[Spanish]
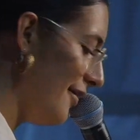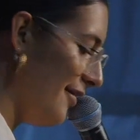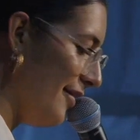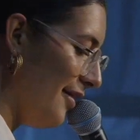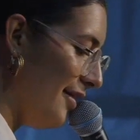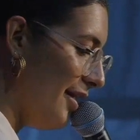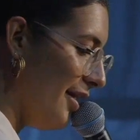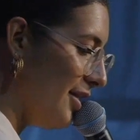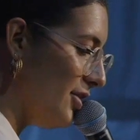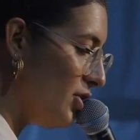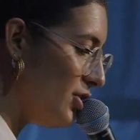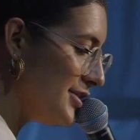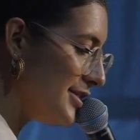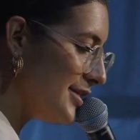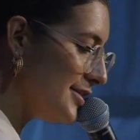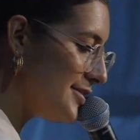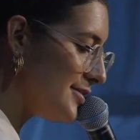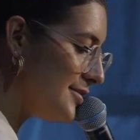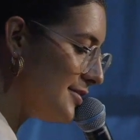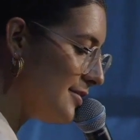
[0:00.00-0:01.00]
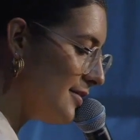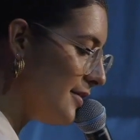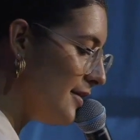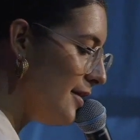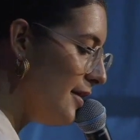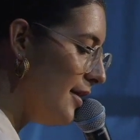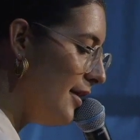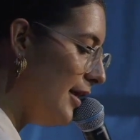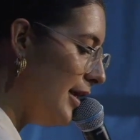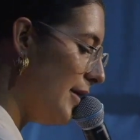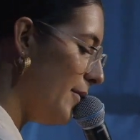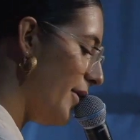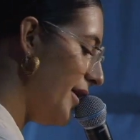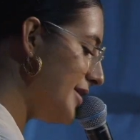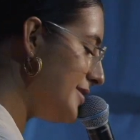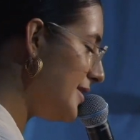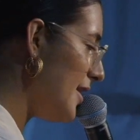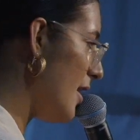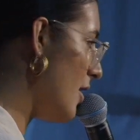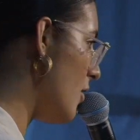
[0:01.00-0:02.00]
Entonces, le voy a
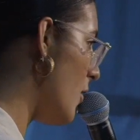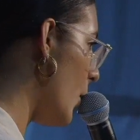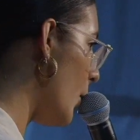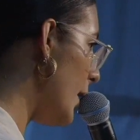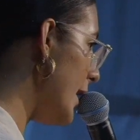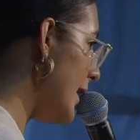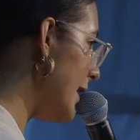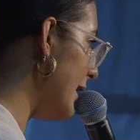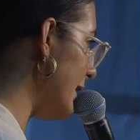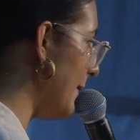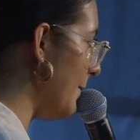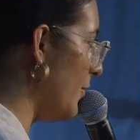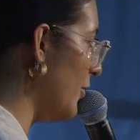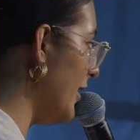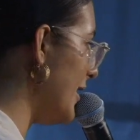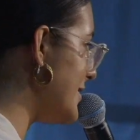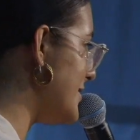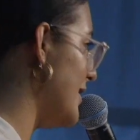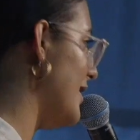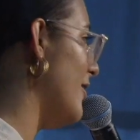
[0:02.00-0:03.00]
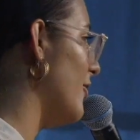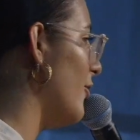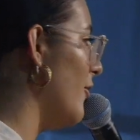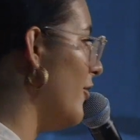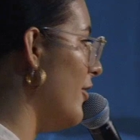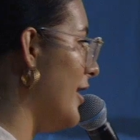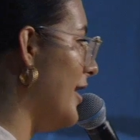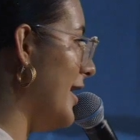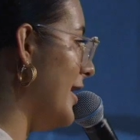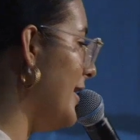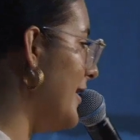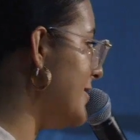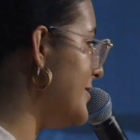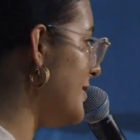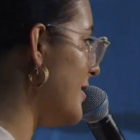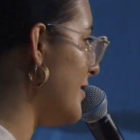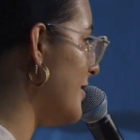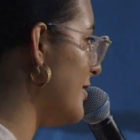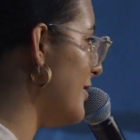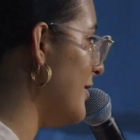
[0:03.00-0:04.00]
decir a Noé que te ponga a hacer algo en la iglesia.
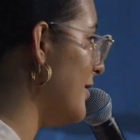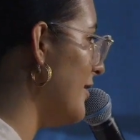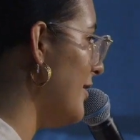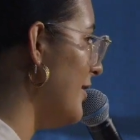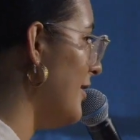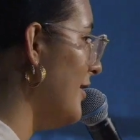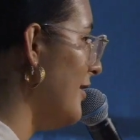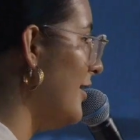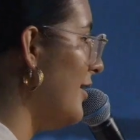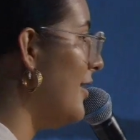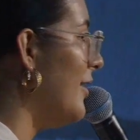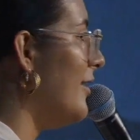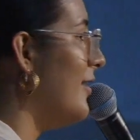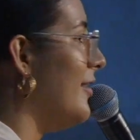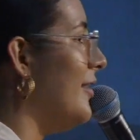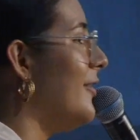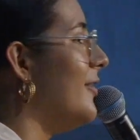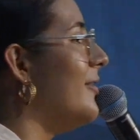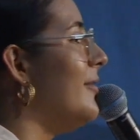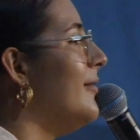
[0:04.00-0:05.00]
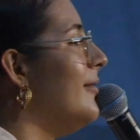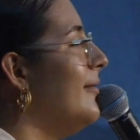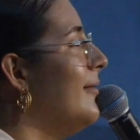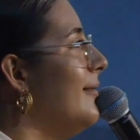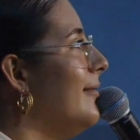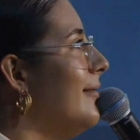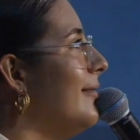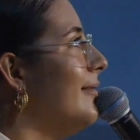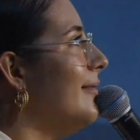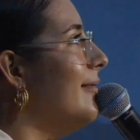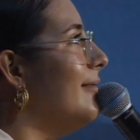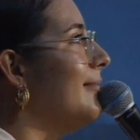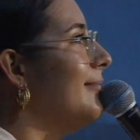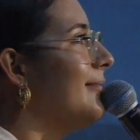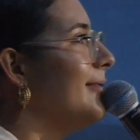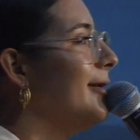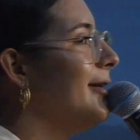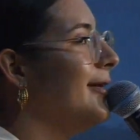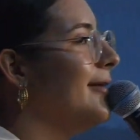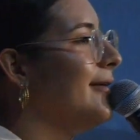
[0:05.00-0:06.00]
Y yo, ay,
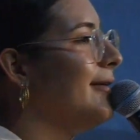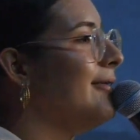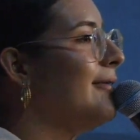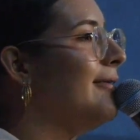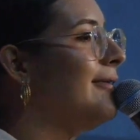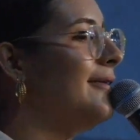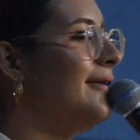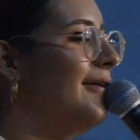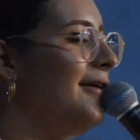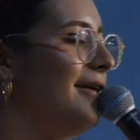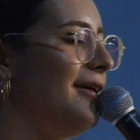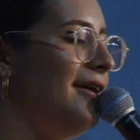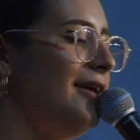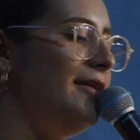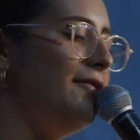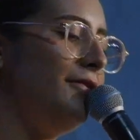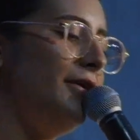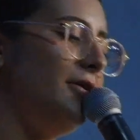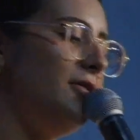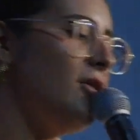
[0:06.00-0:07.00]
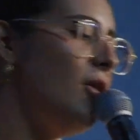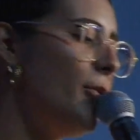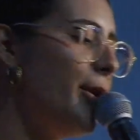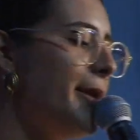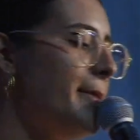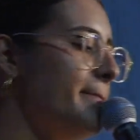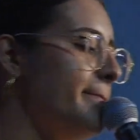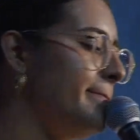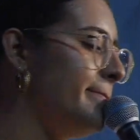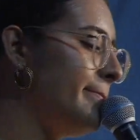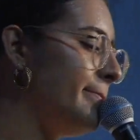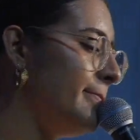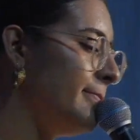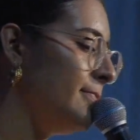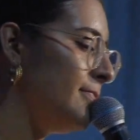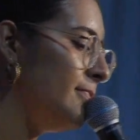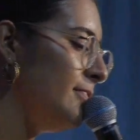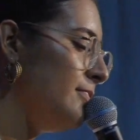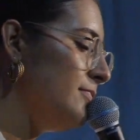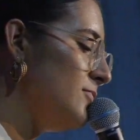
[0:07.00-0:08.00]
bueno. Y fue, no,
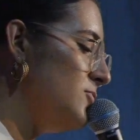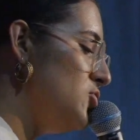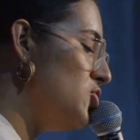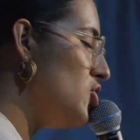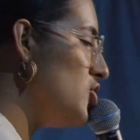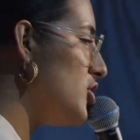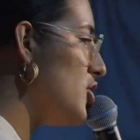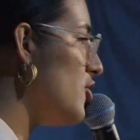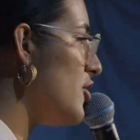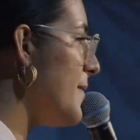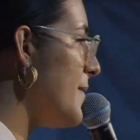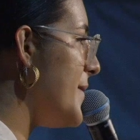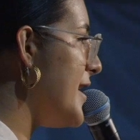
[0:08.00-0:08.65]
yo no quiero que mi hija